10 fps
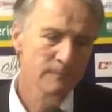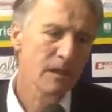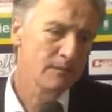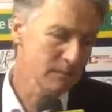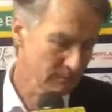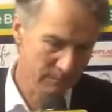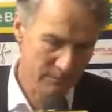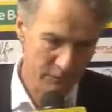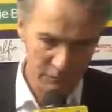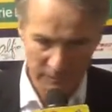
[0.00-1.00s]
No,
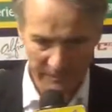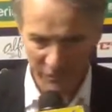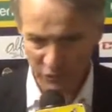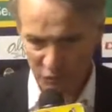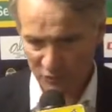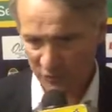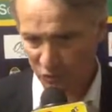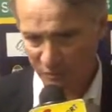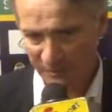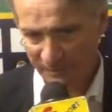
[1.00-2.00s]
io ripeto che la società non
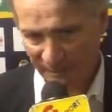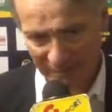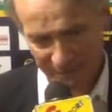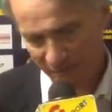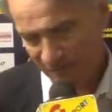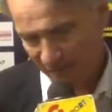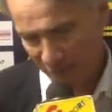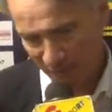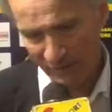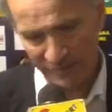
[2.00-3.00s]
ci ho mai parlato, diciamo
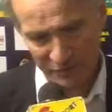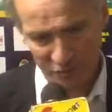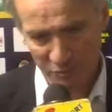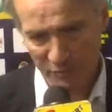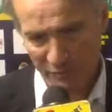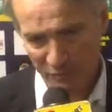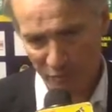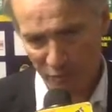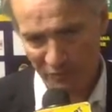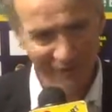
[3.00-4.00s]
che adesso è un momento un
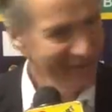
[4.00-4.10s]
po'